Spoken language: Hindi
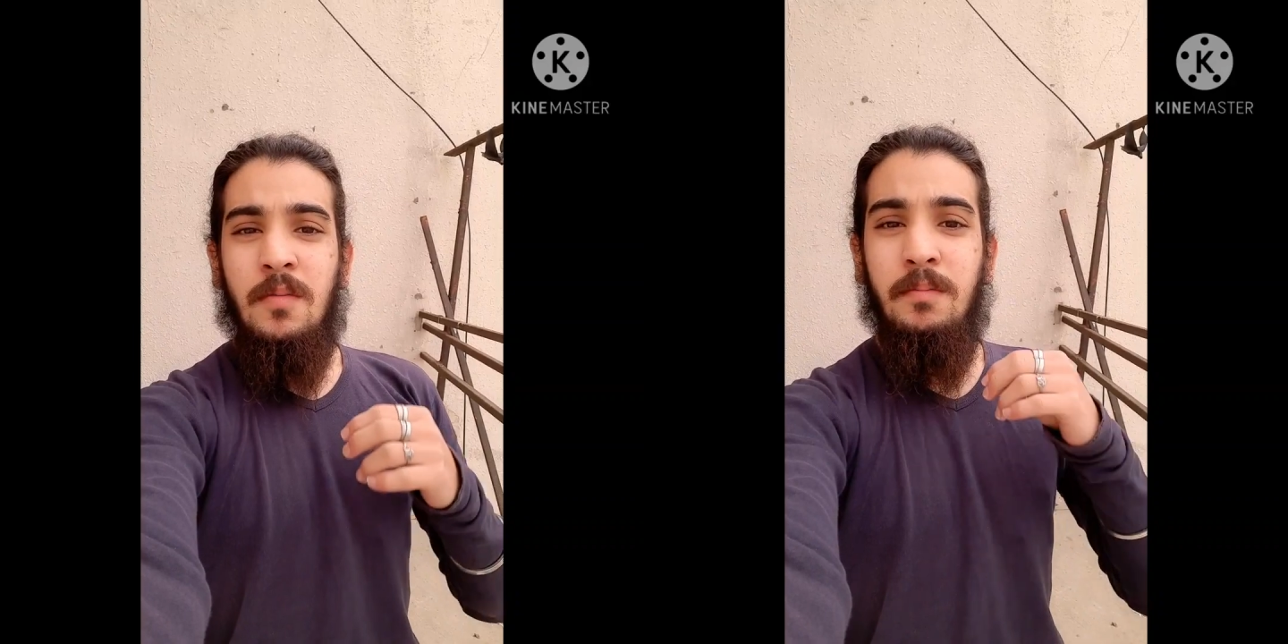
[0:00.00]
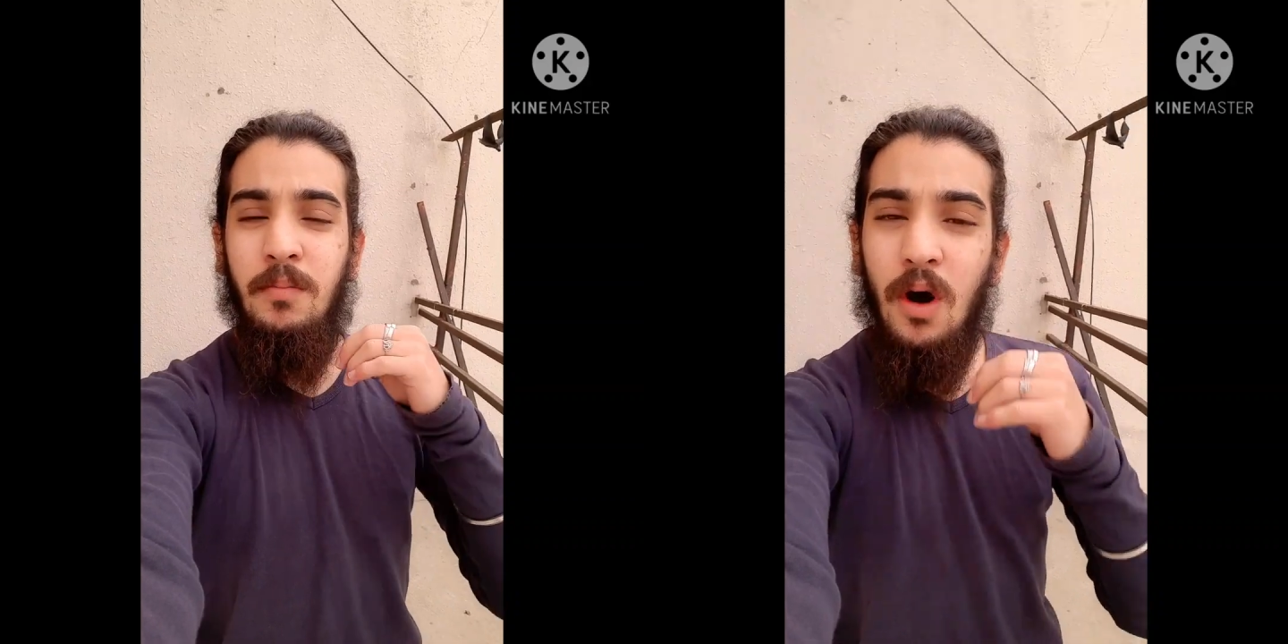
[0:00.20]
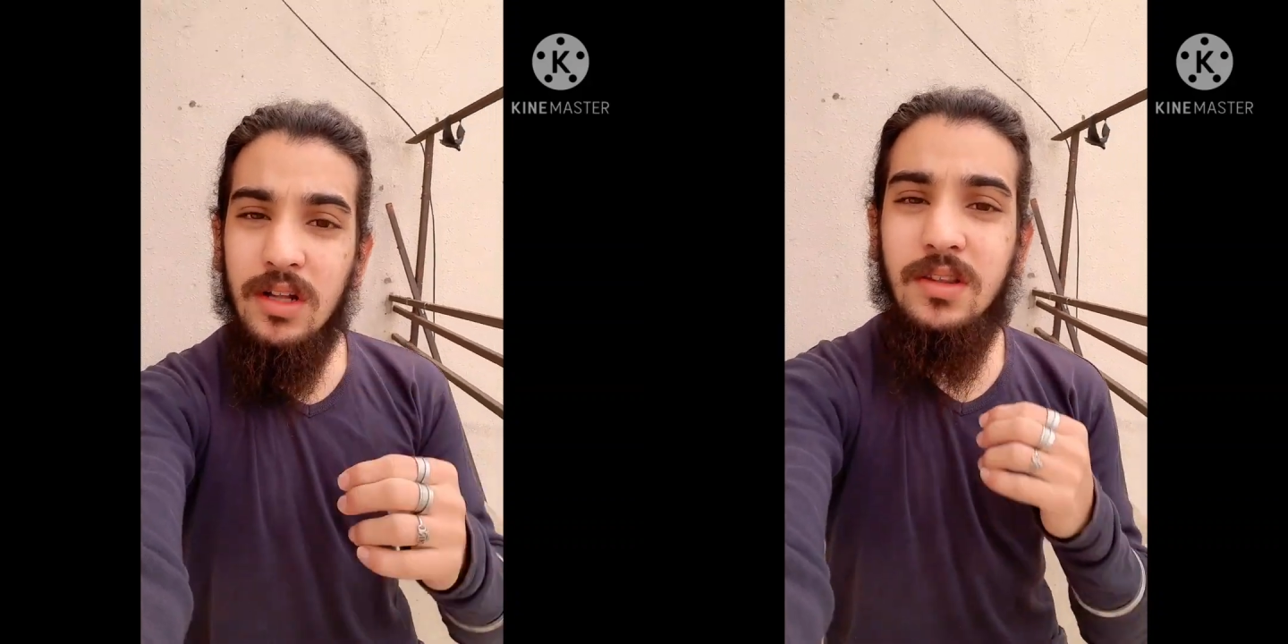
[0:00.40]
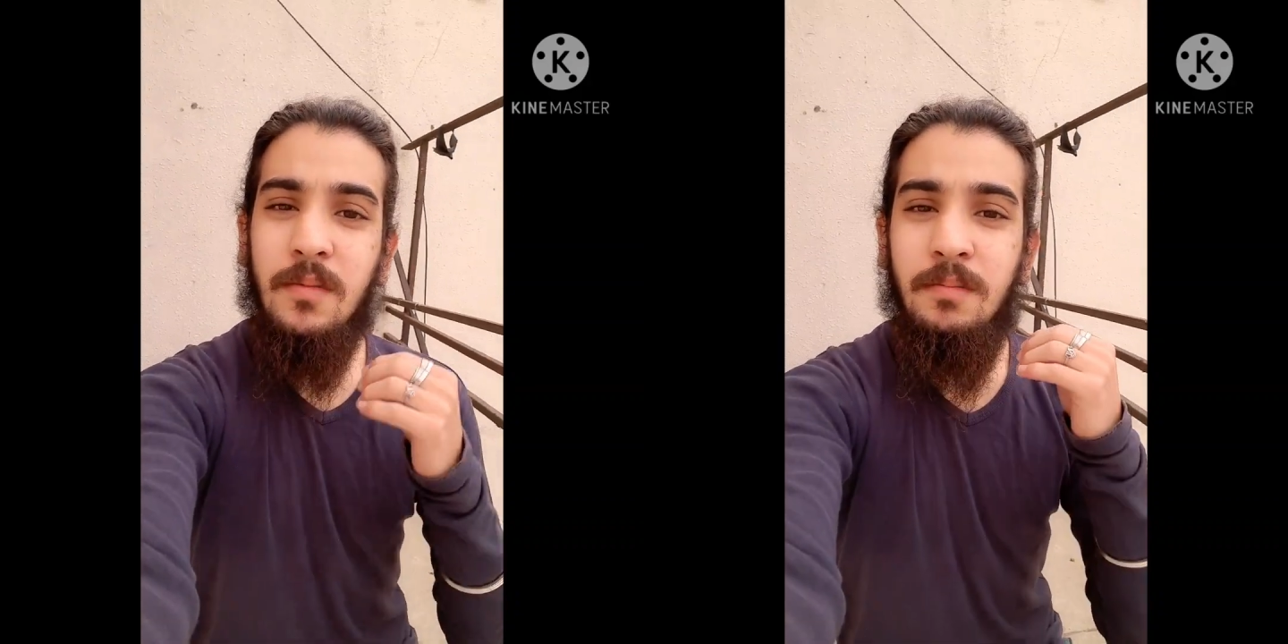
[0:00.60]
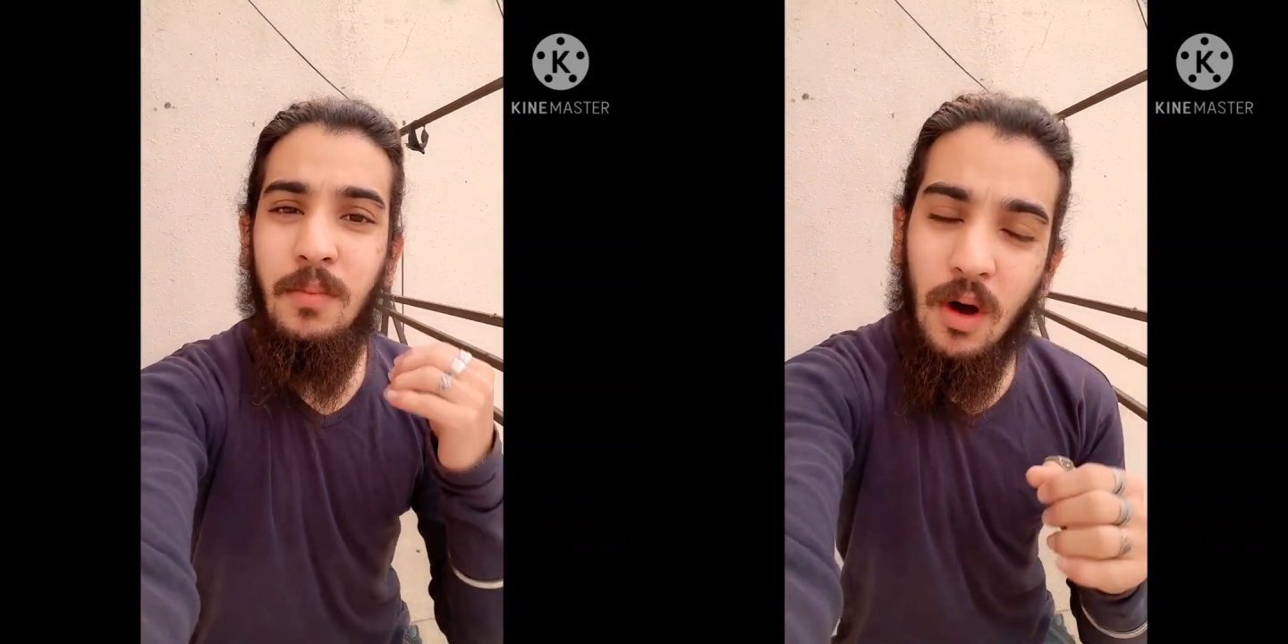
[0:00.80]
बहुत
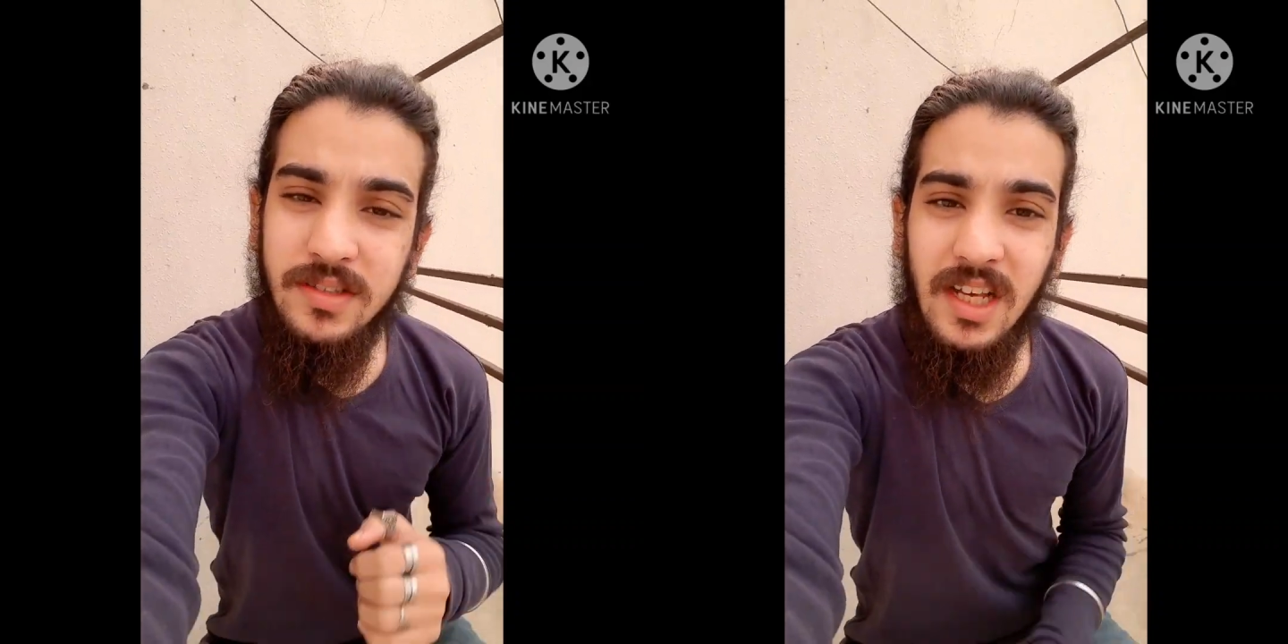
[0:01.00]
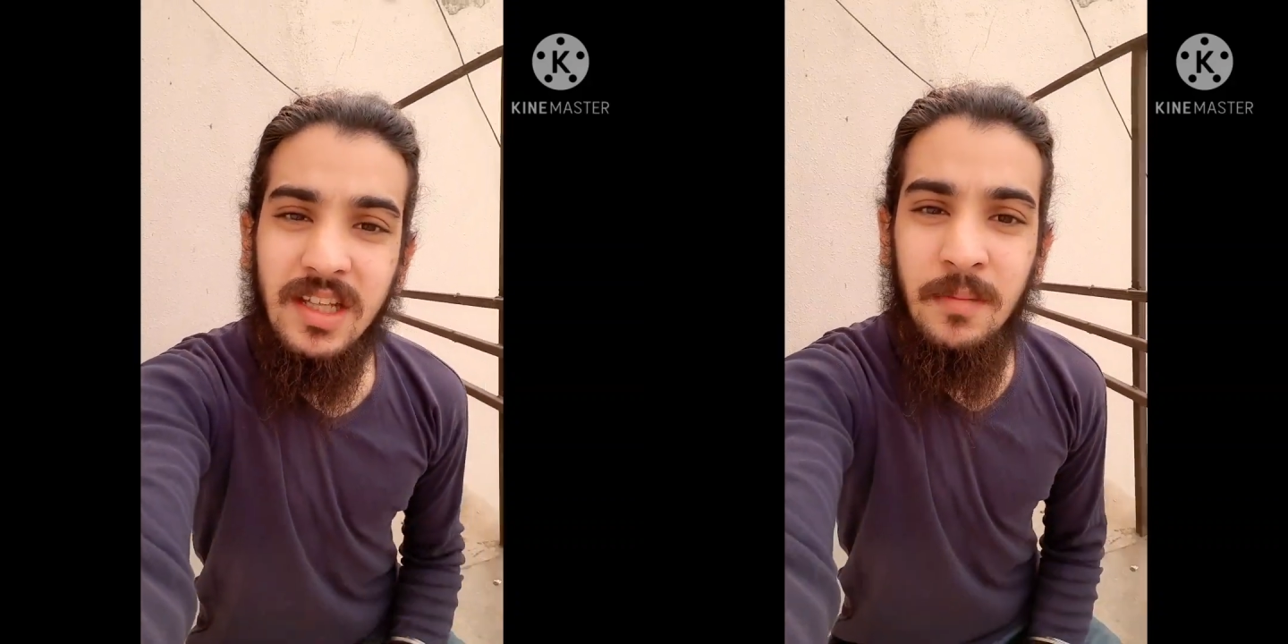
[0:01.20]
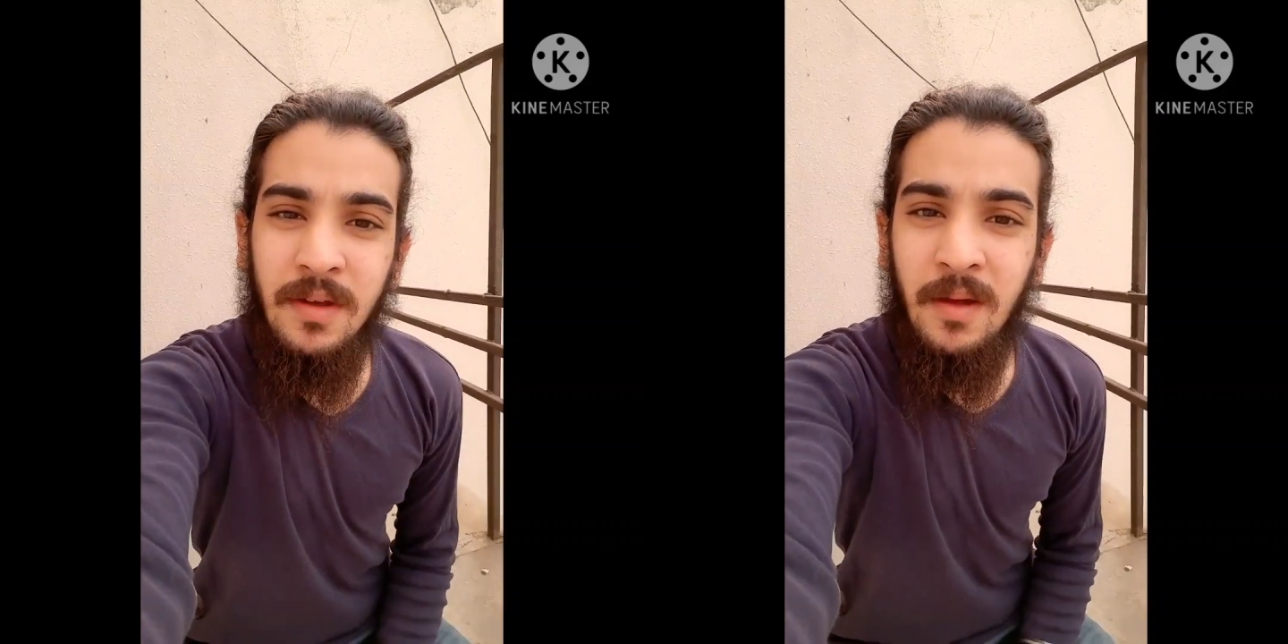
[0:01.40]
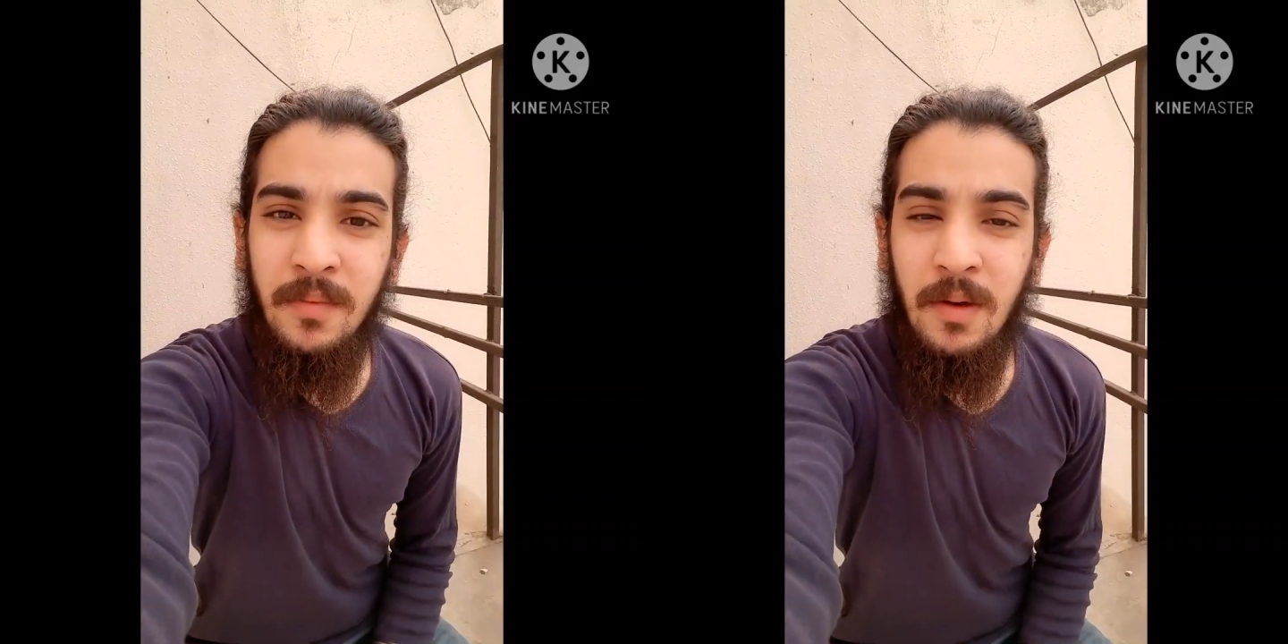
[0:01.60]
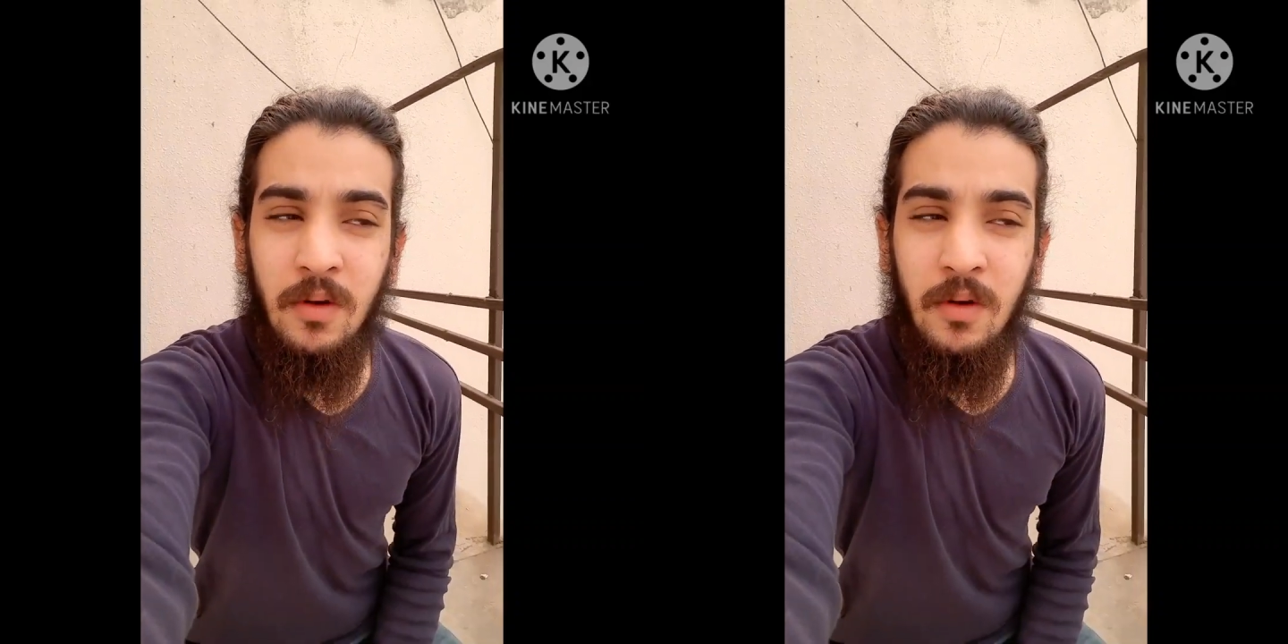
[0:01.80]
बहुत ज़्यादा मैं अपने